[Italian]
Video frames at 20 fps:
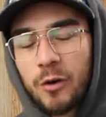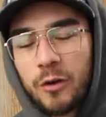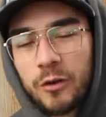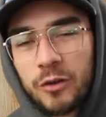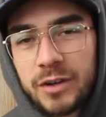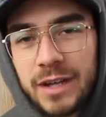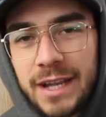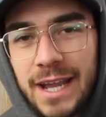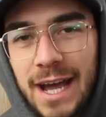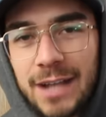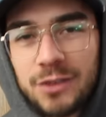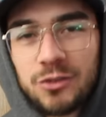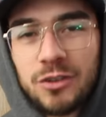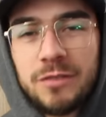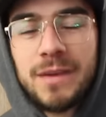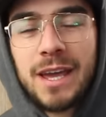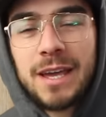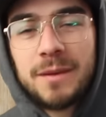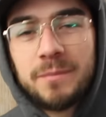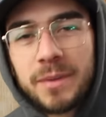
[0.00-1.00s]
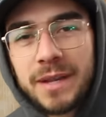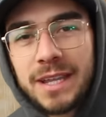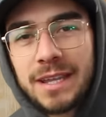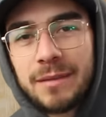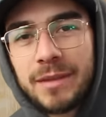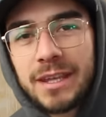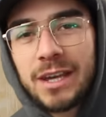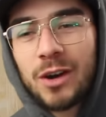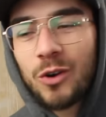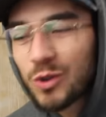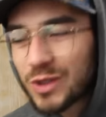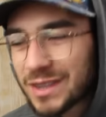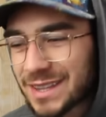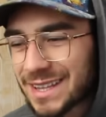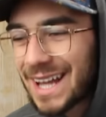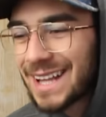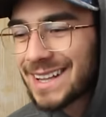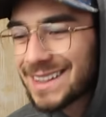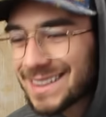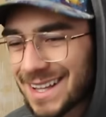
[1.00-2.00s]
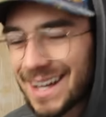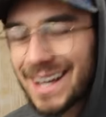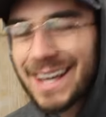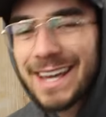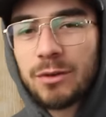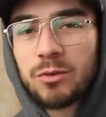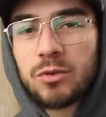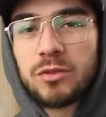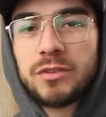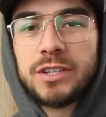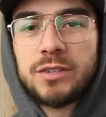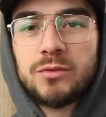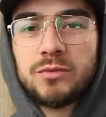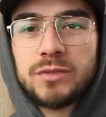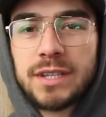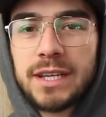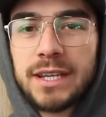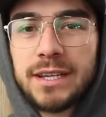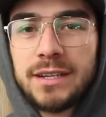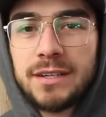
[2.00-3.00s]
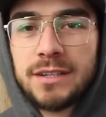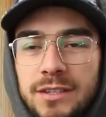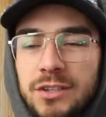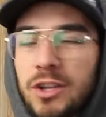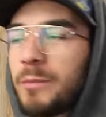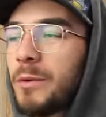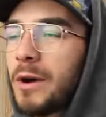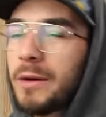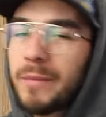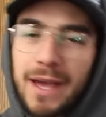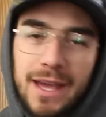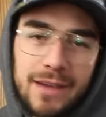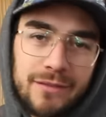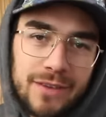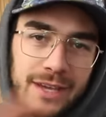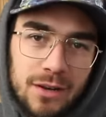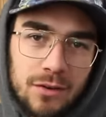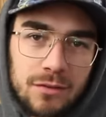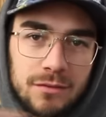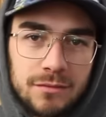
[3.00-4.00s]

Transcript: ho creato i miei primi 80 euro di utile. Dopo, vabbè, è vero,